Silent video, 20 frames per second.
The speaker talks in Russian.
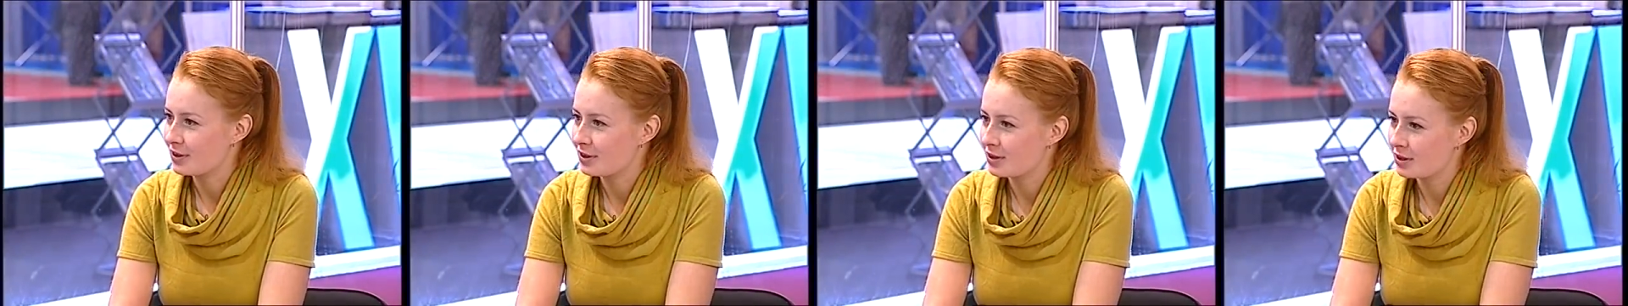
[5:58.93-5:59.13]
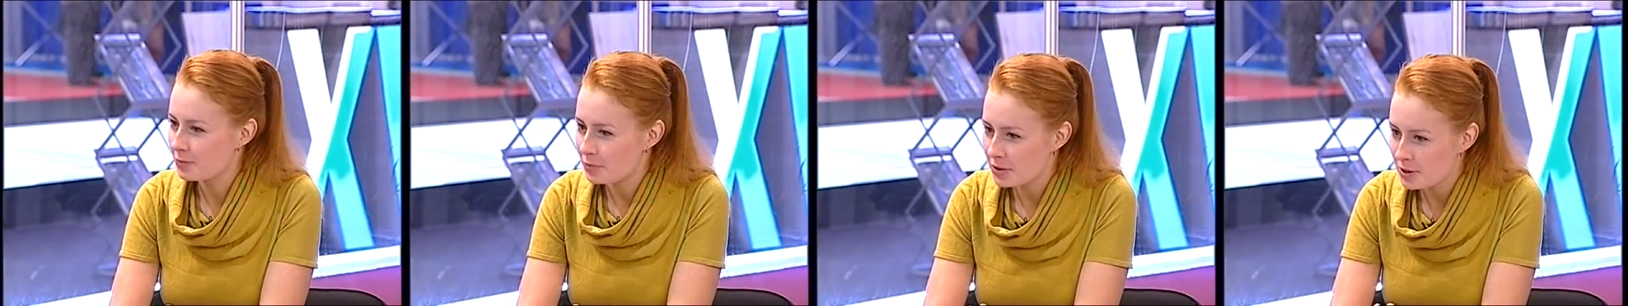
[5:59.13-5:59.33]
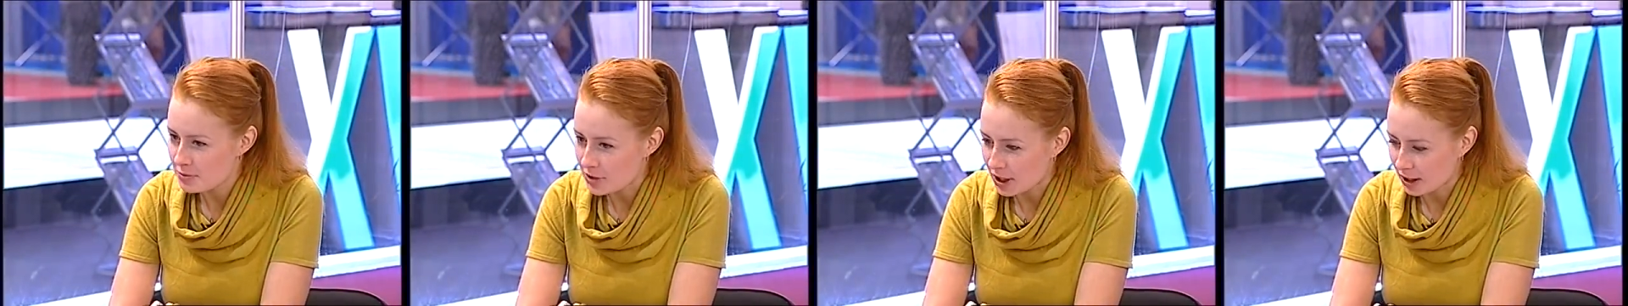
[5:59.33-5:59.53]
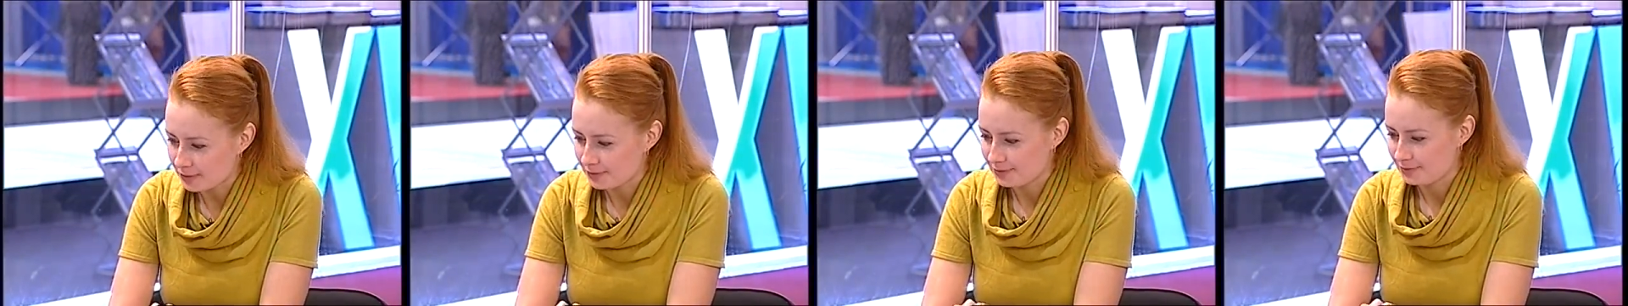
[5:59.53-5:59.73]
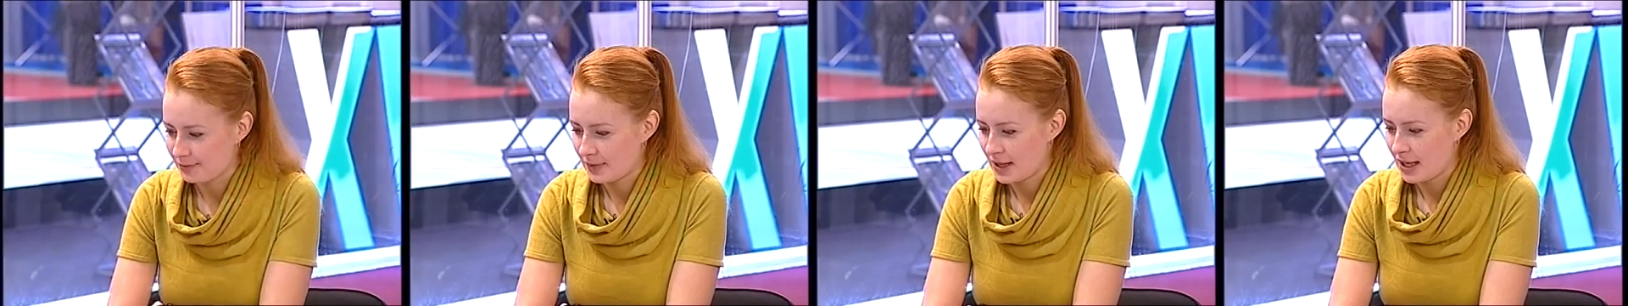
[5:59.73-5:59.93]
Например,
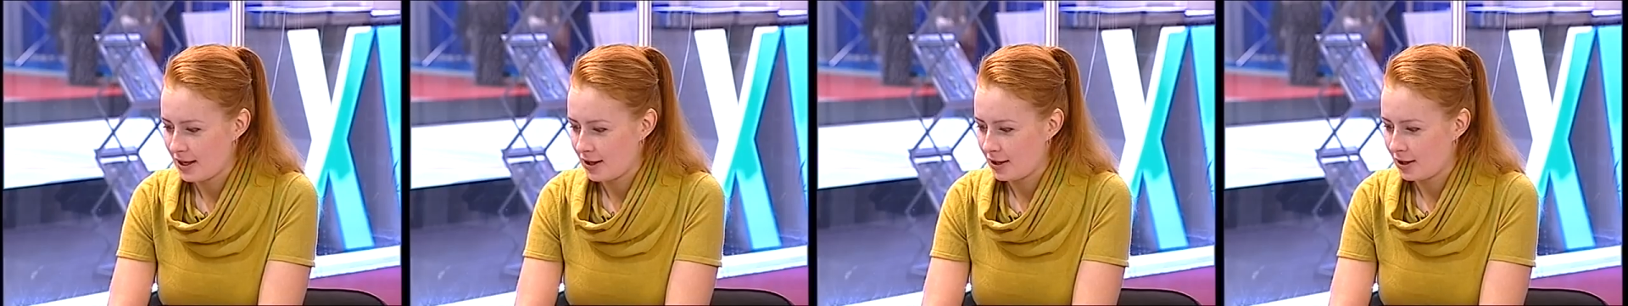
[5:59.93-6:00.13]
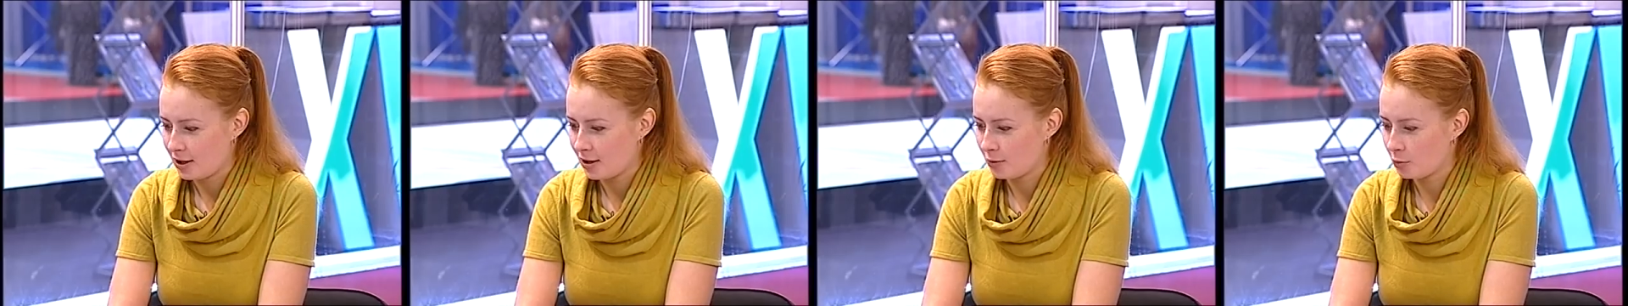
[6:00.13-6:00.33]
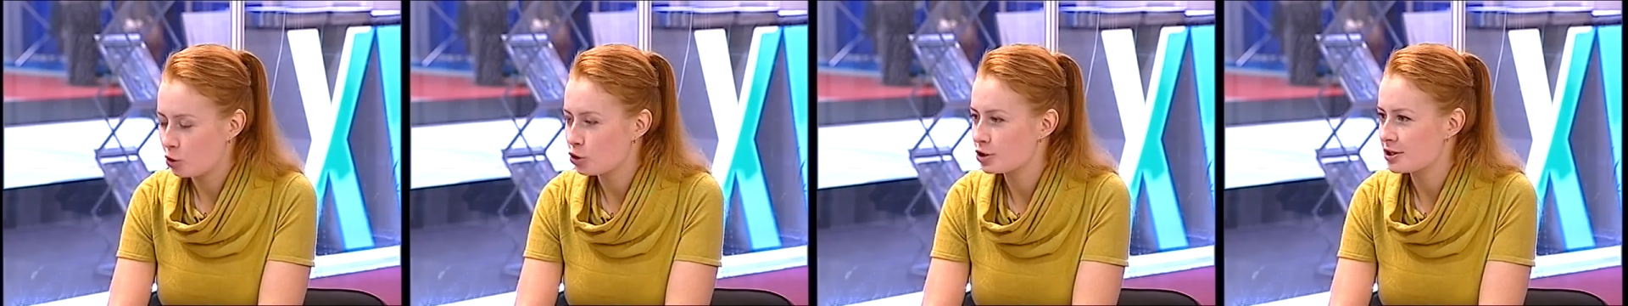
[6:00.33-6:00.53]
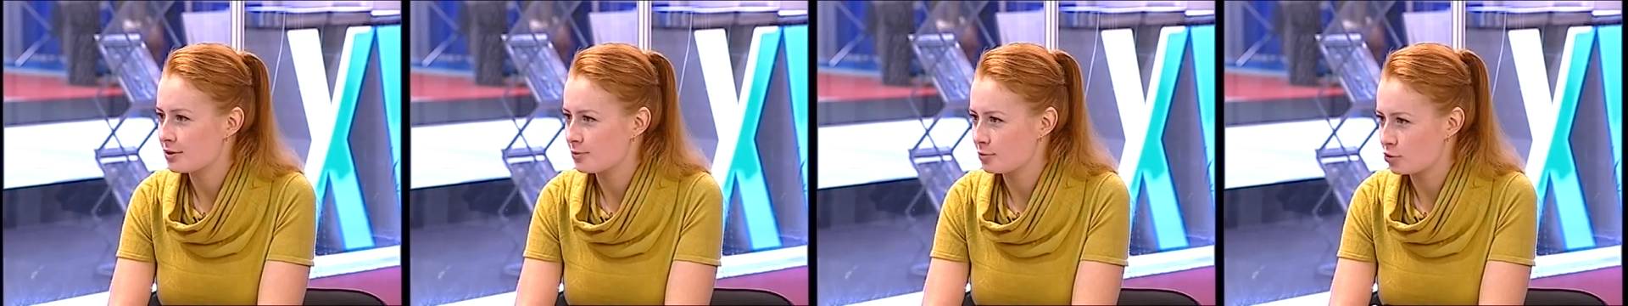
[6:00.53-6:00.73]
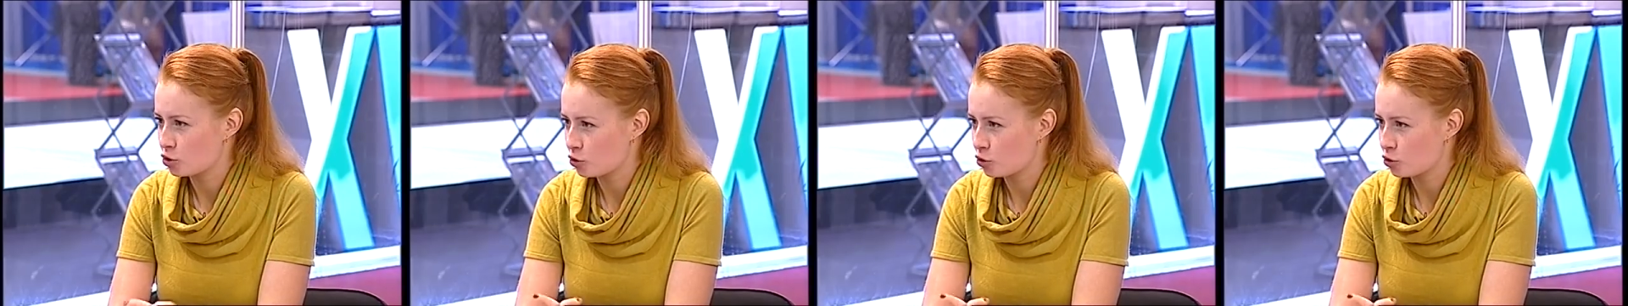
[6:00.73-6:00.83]
бог с ними,